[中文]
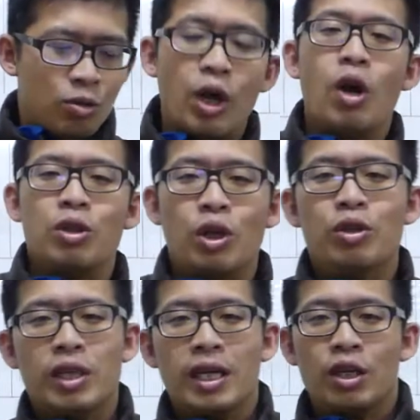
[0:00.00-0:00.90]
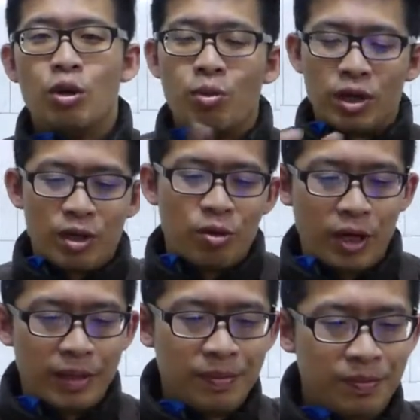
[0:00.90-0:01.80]
最后总结，QMo 认
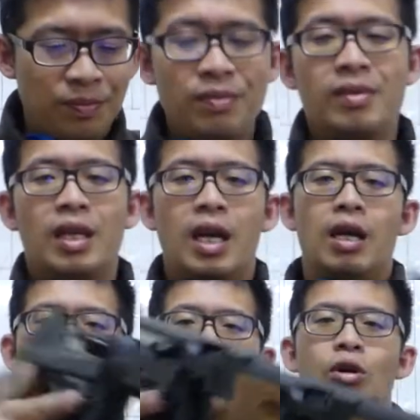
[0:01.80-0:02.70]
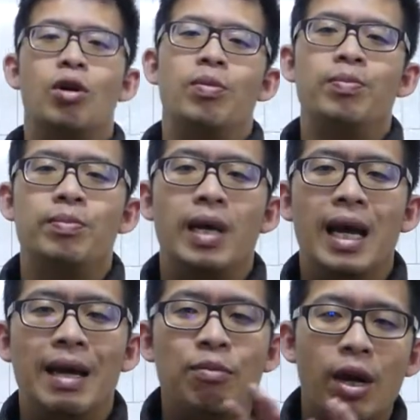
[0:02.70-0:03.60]
为，如果
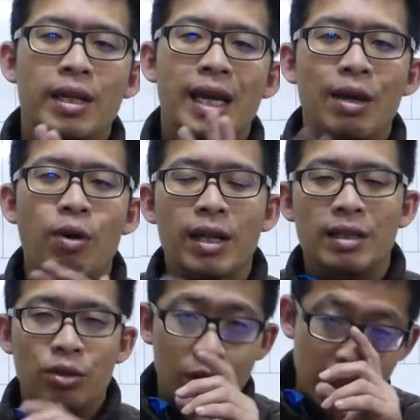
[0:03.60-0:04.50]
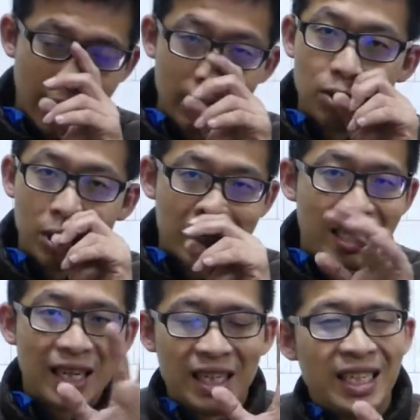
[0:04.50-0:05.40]
M1A1 对你来说是
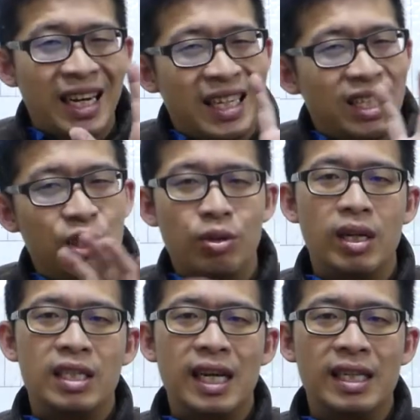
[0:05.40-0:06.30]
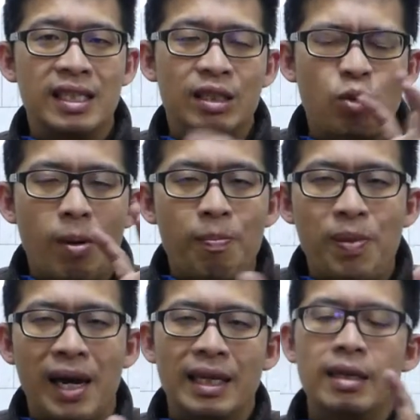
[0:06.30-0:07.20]
一个你很喜欢的枪支，光
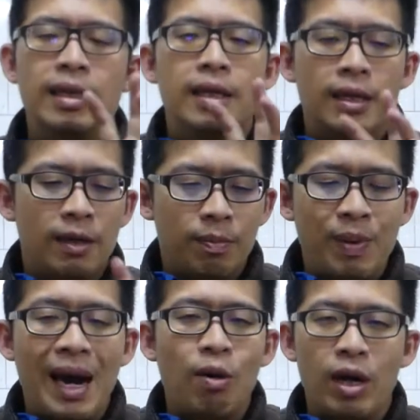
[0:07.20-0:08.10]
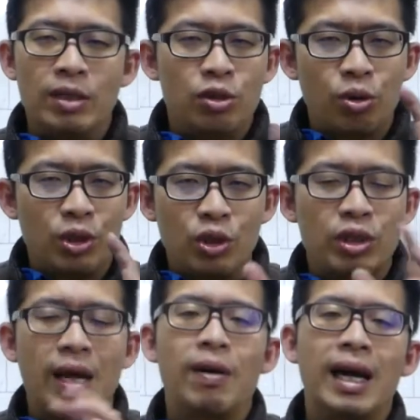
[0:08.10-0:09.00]
摆把玩就你就
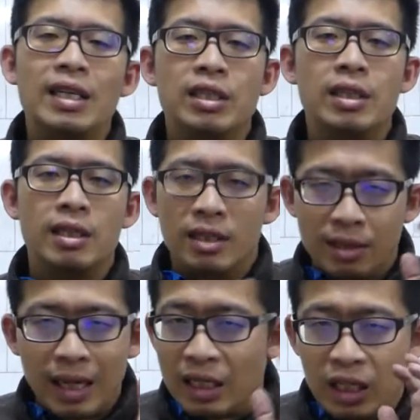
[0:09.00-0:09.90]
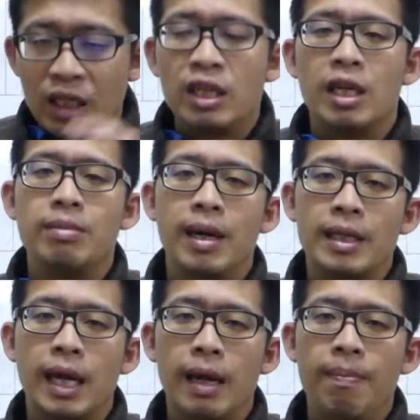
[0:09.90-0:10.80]
超开心的，那你一定可以买
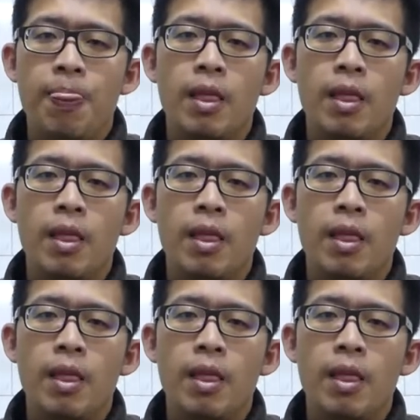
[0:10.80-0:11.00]
它。